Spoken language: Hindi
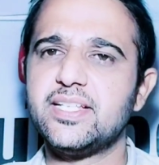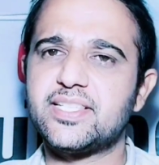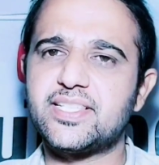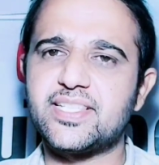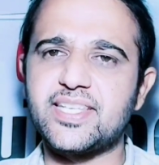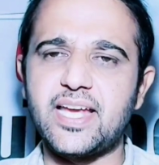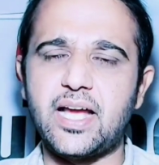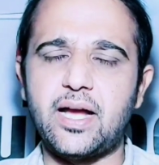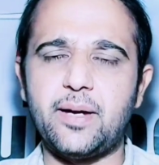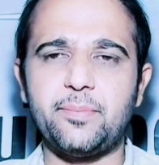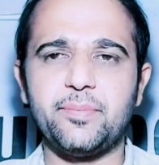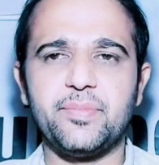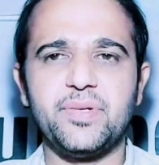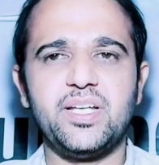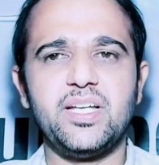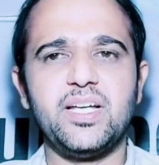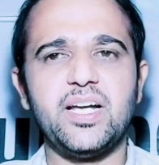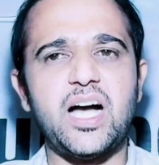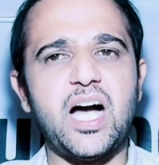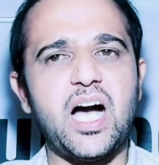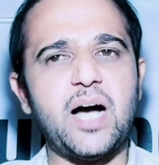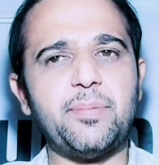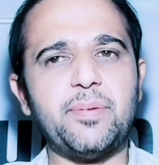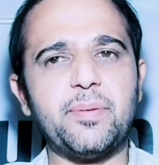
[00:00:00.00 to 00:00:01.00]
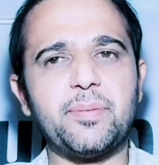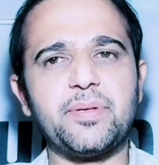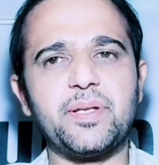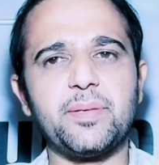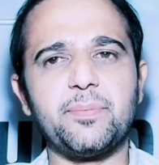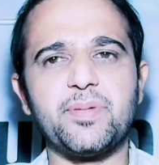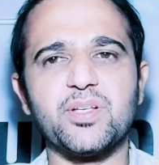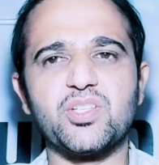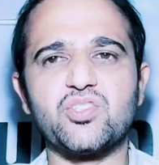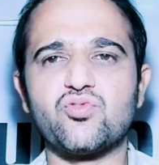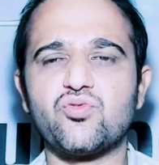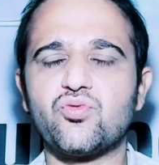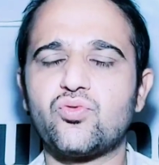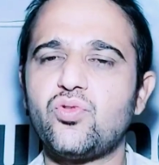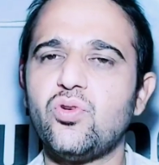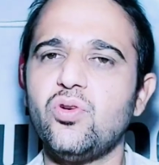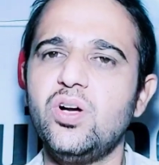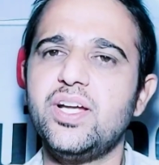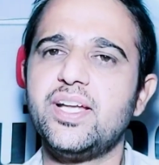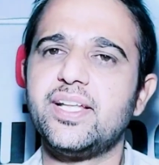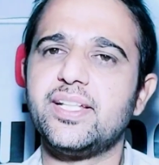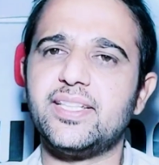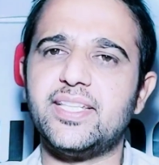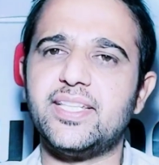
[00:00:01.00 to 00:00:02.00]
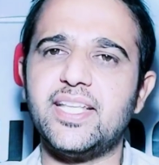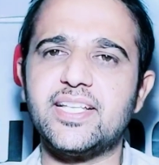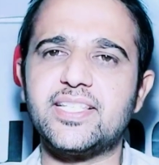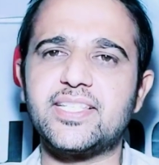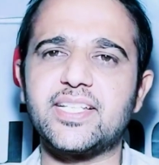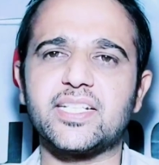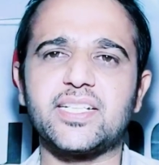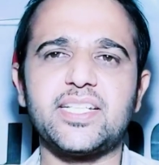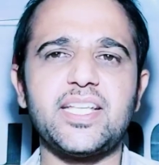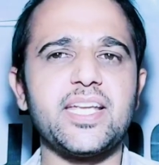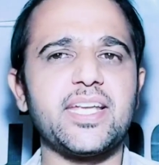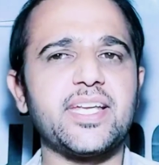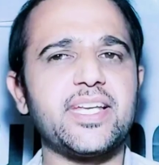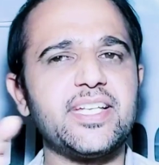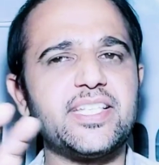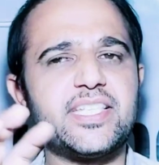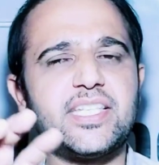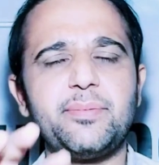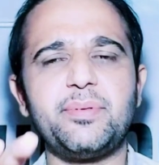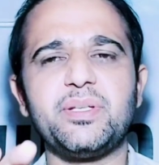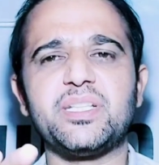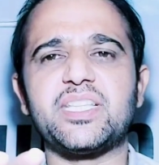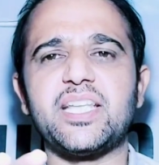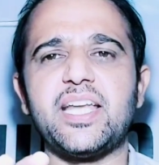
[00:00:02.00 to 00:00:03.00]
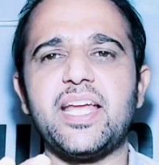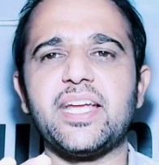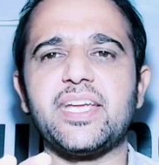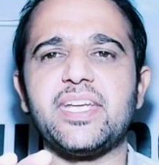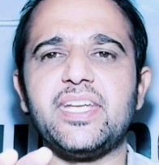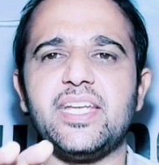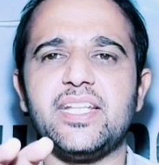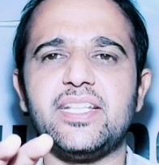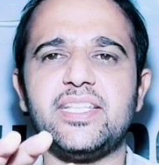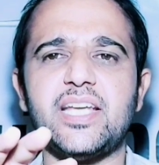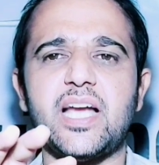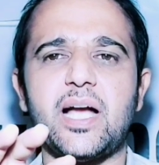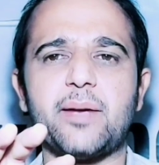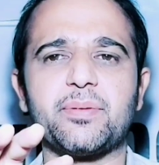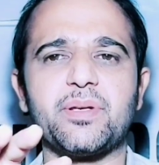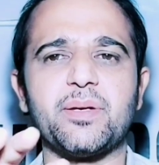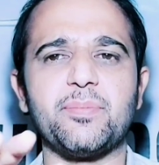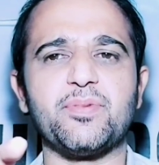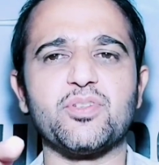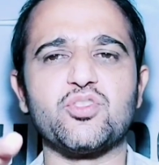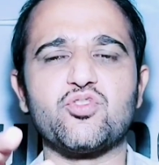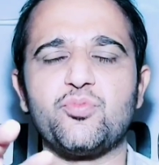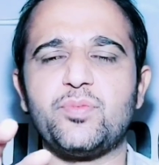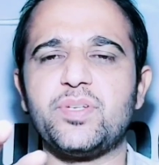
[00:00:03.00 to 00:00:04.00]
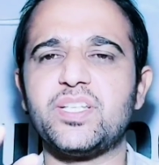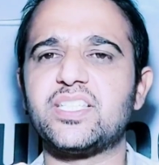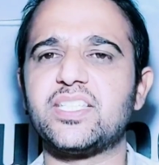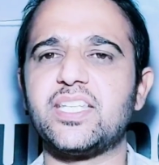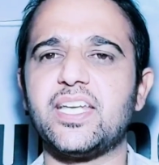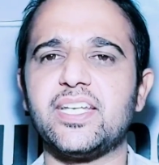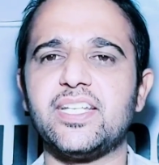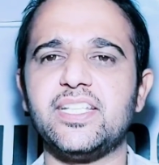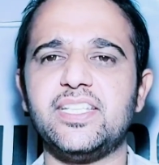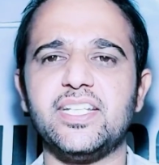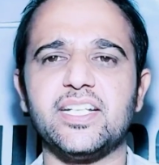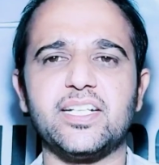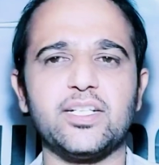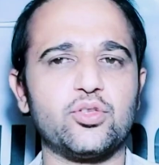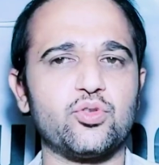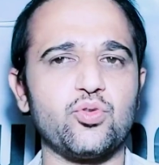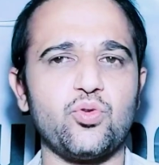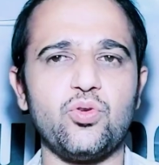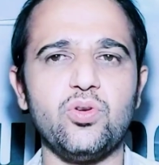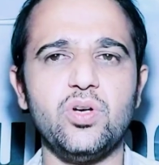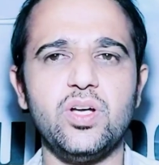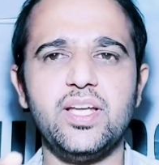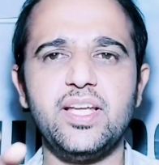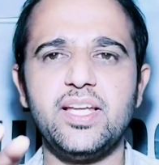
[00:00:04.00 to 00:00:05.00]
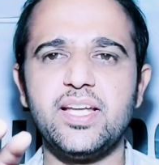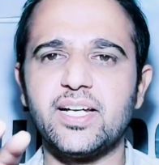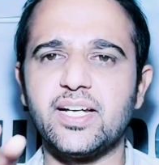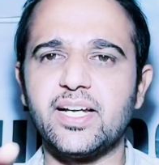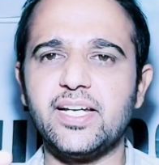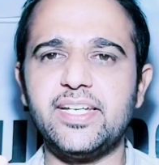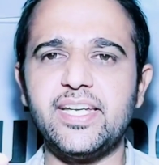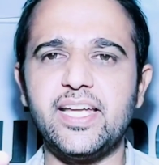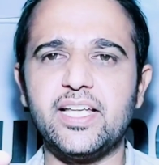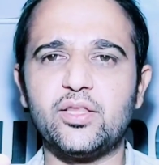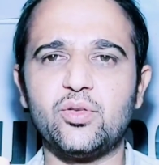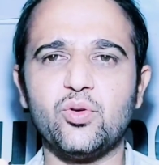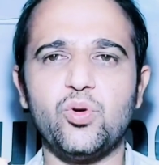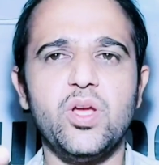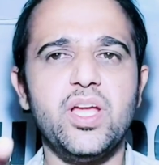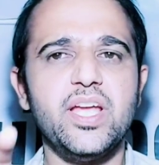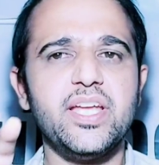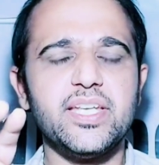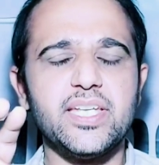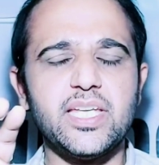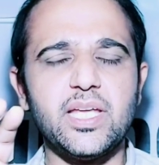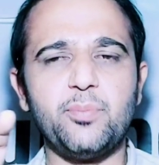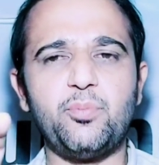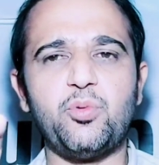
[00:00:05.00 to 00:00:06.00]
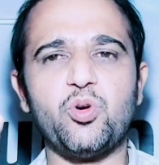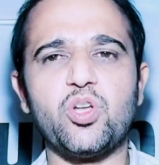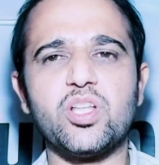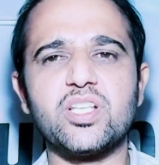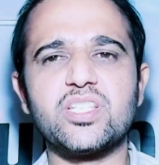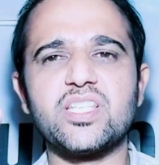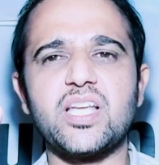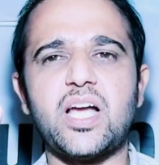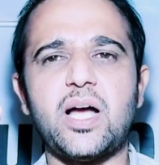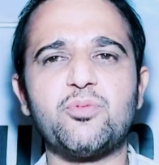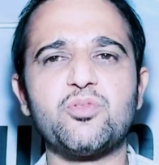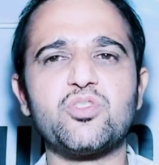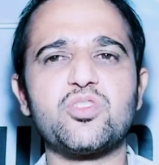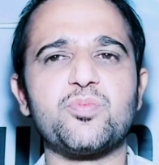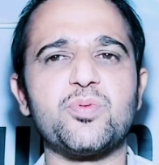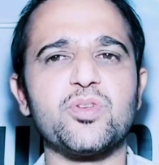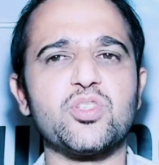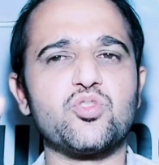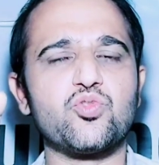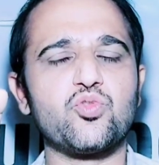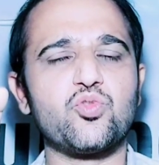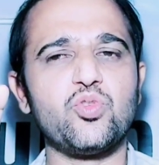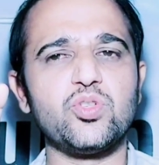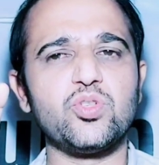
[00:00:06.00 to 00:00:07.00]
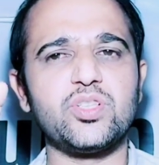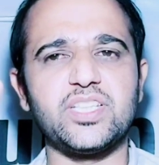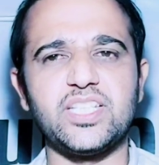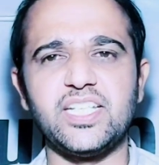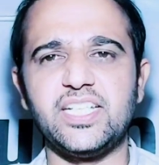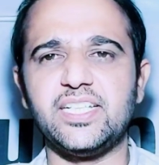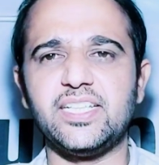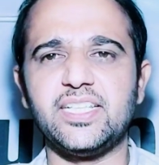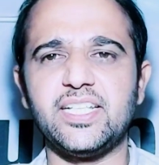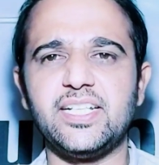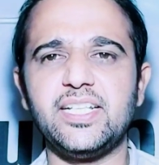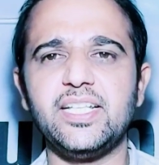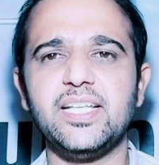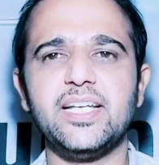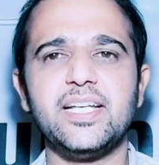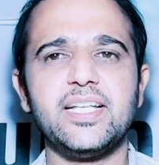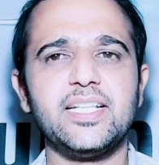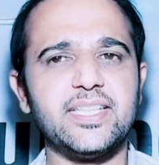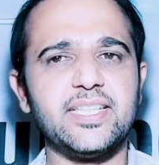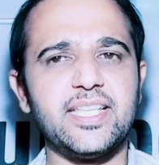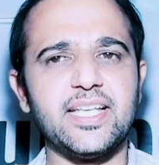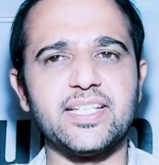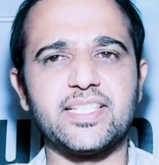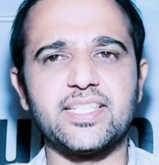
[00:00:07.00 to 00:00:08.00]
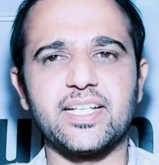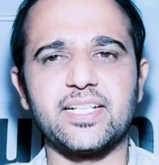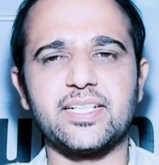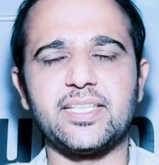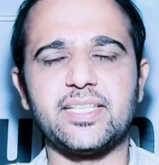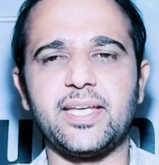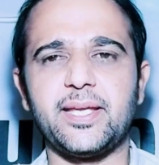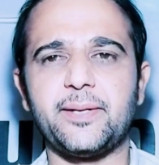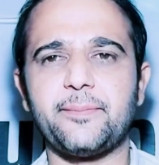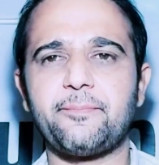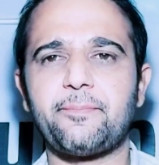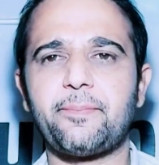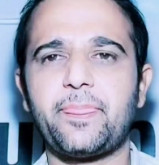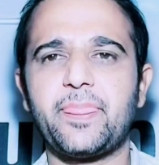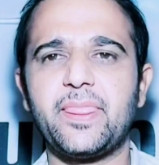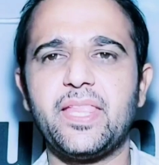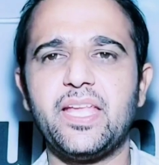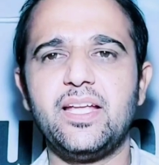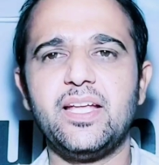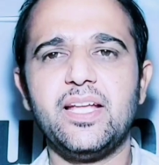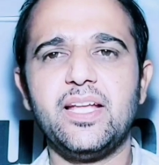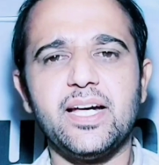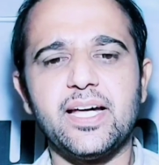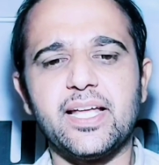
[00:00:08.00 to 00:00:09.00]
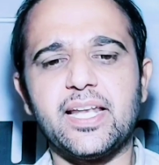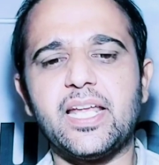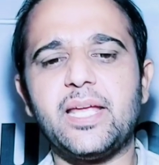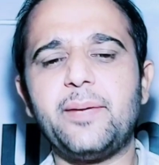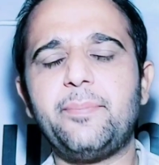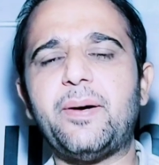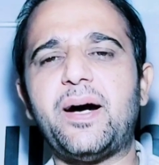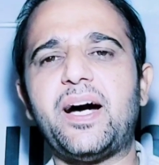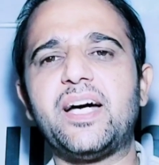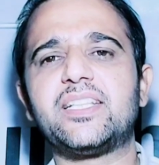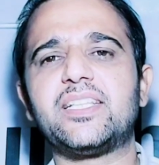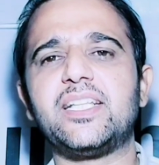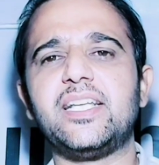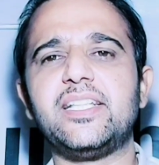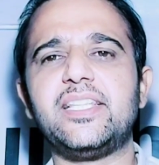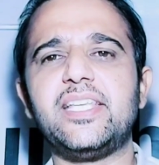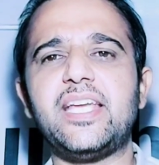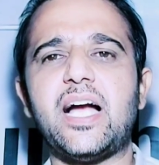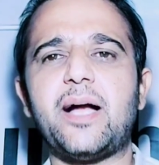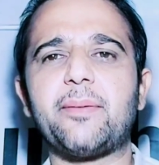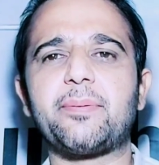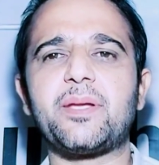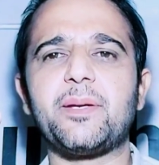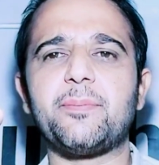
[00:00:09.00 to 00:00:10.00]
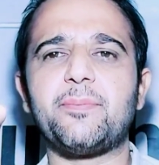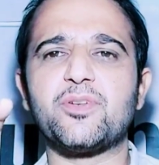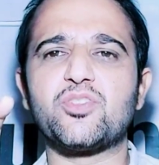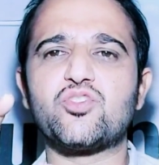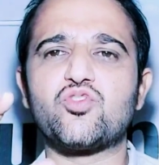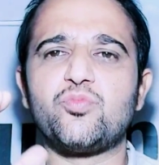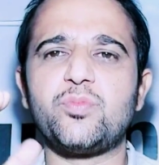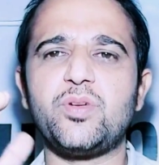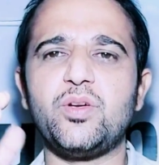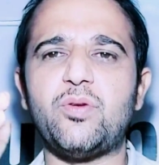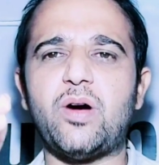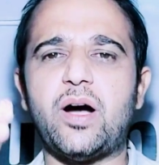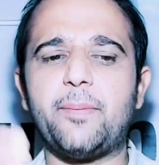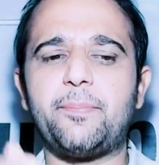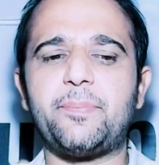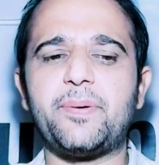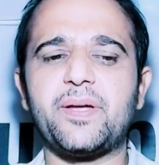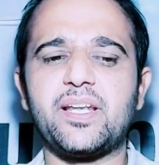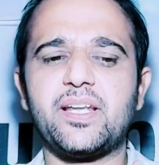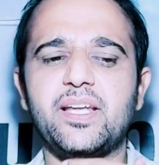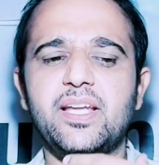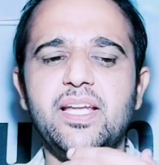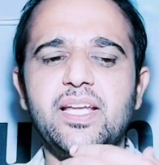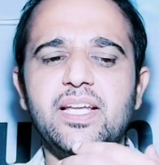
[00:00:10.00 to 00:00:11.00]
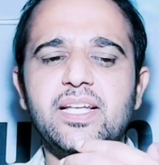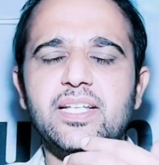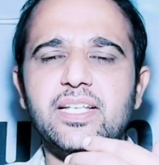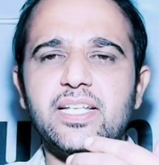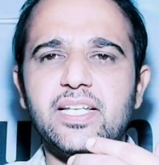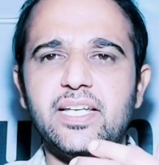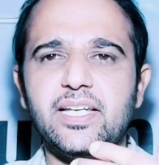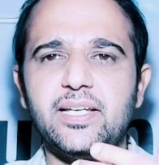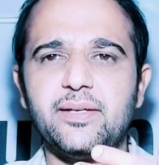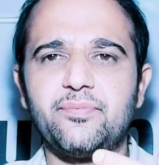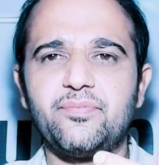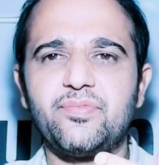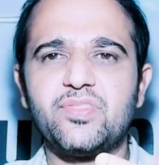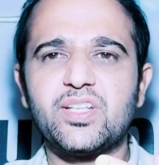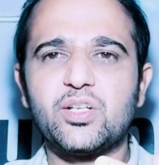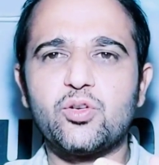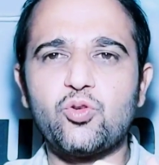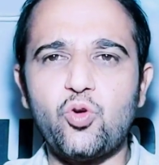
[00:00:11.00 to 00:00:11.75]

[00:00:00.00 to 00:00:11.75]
शाम आप अपने पशु को दे सकते हैं किसी भी तरह की यदि आपके पशु में इस तरह की दिक्कत हो गई है तो ये बोलस आप उस पशु को तीन दिन दे सकते हैं रही बात यदि आपके पशु में वहाँ पर ए,